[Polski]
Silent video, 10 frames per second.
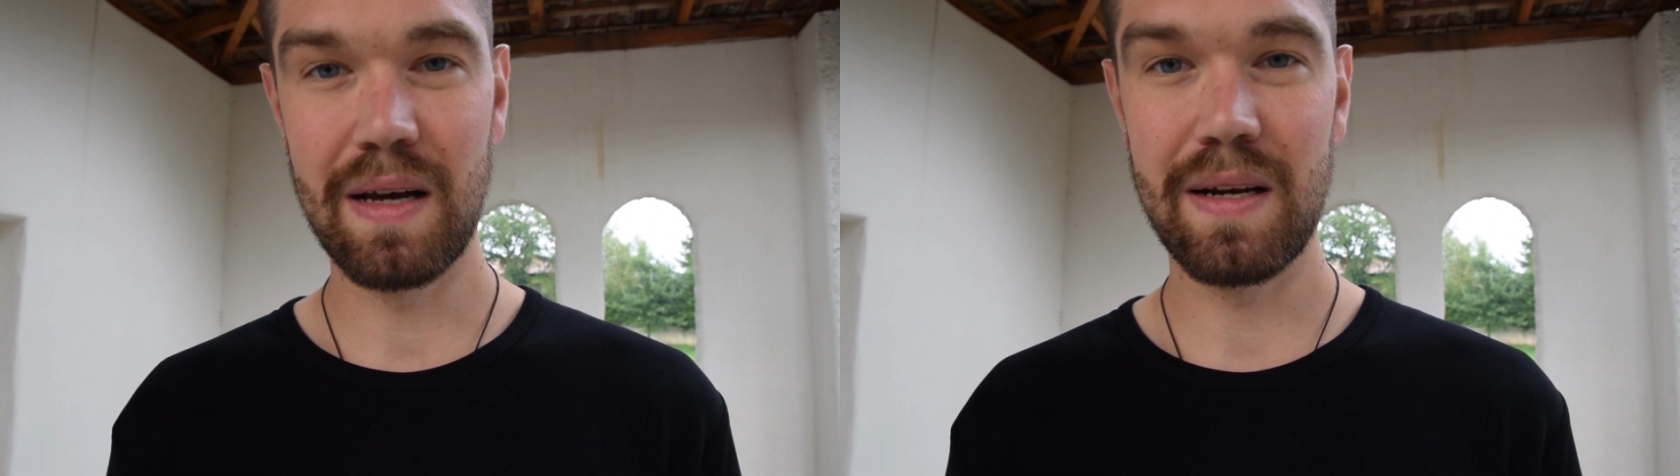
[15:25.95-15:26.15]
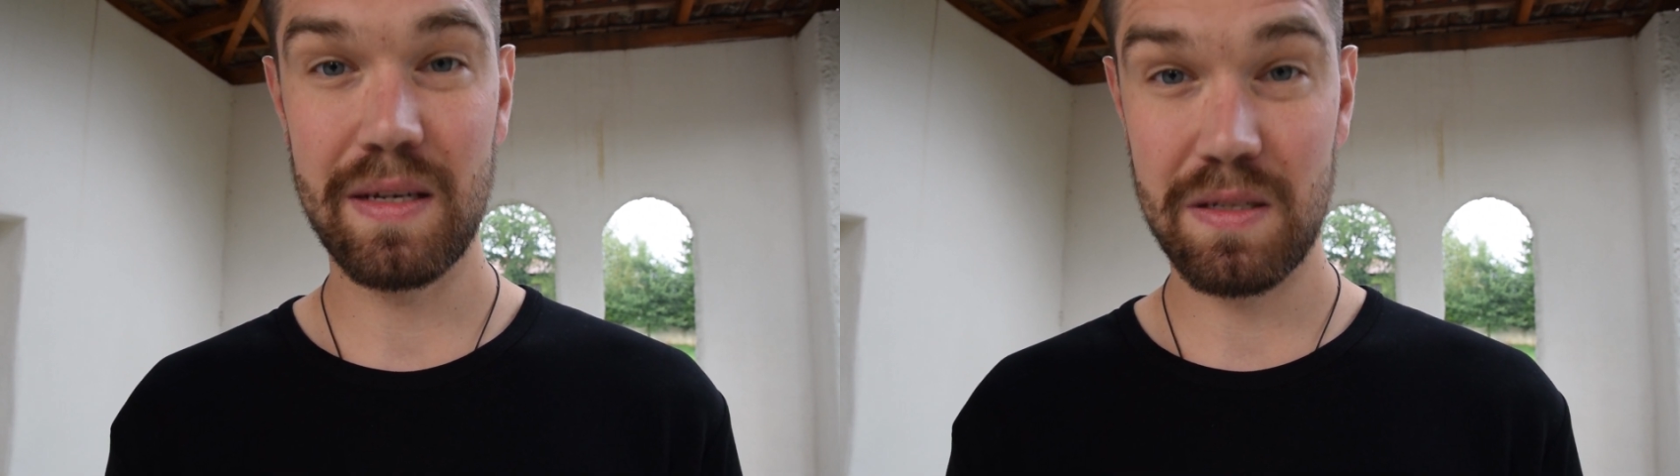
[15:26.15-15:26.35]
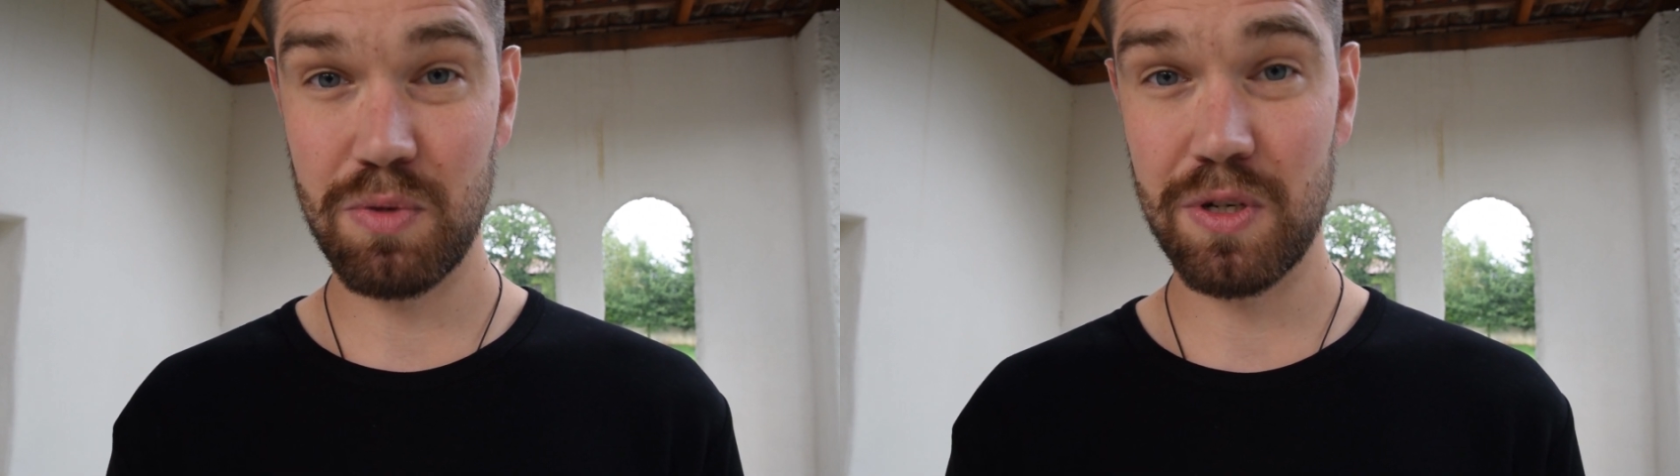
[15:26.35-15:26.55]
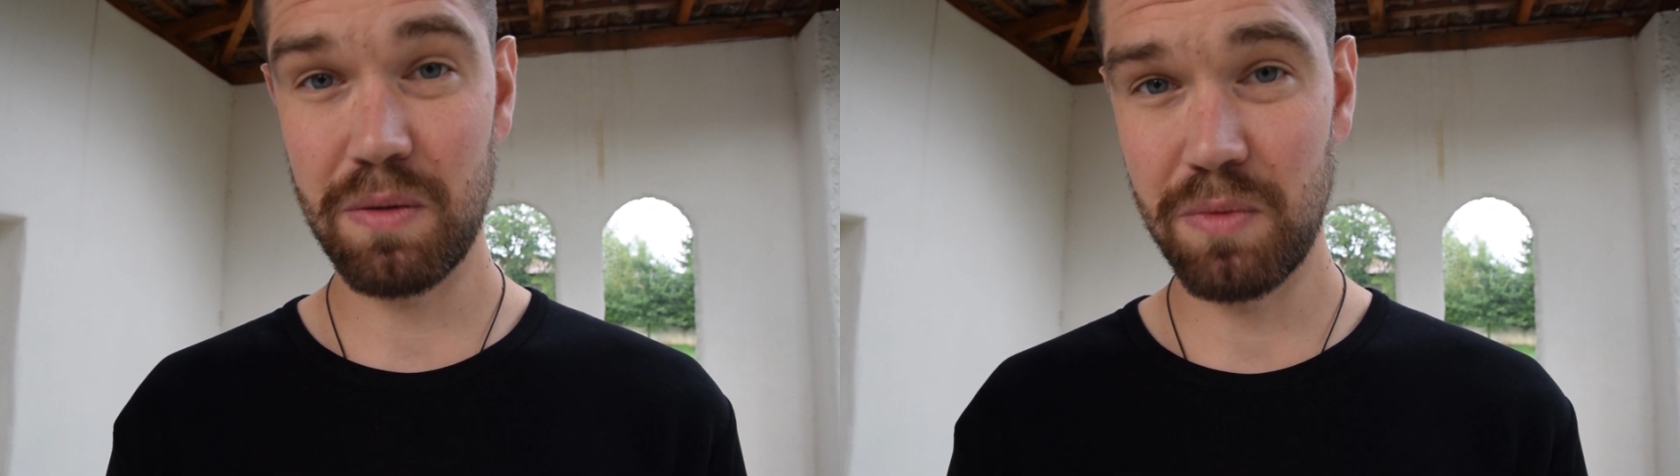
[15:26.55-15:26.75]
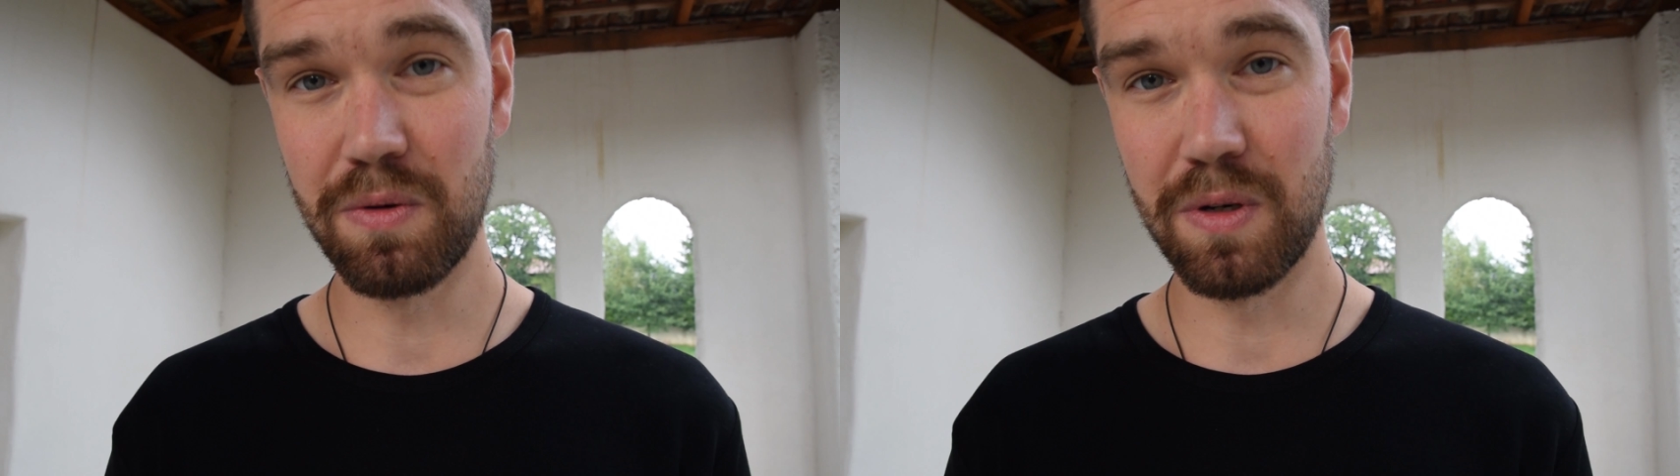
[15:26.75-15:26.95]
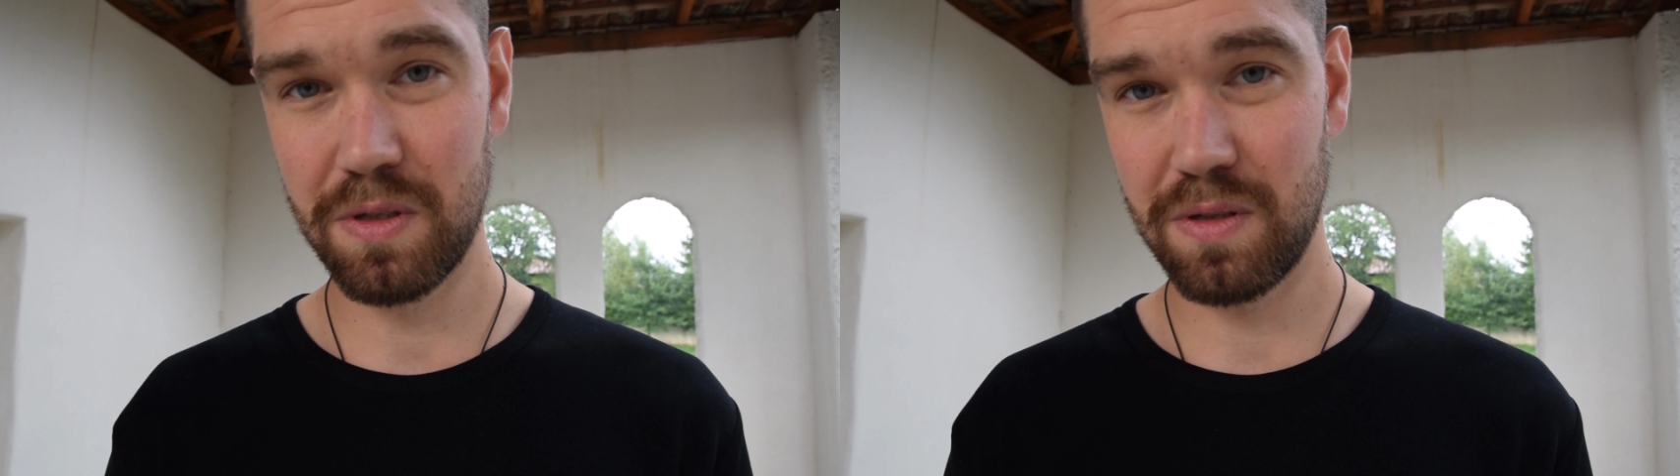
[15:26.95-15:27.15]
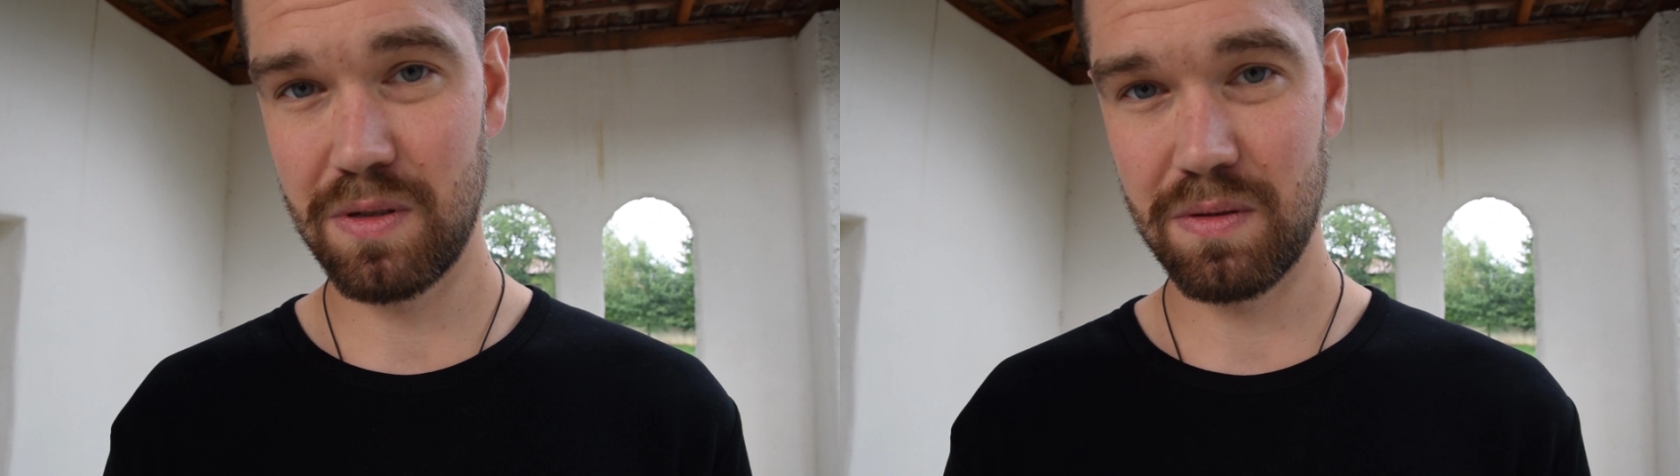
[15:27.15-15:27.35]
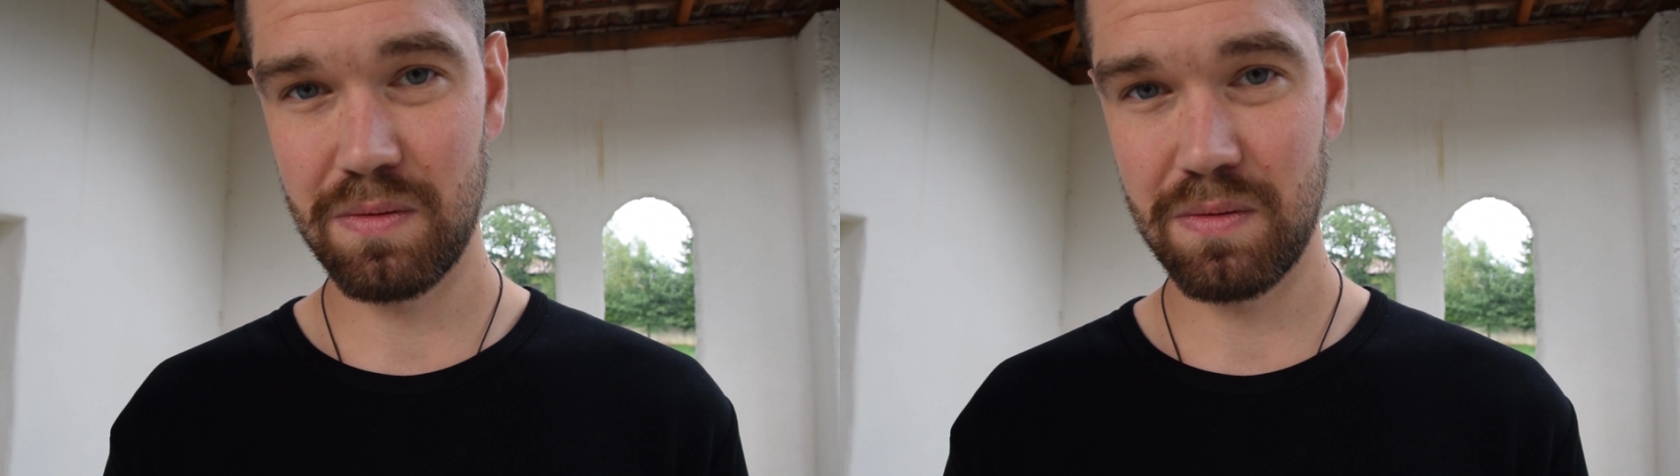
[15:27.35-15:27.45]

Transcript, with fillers: ale jest Boża miłość.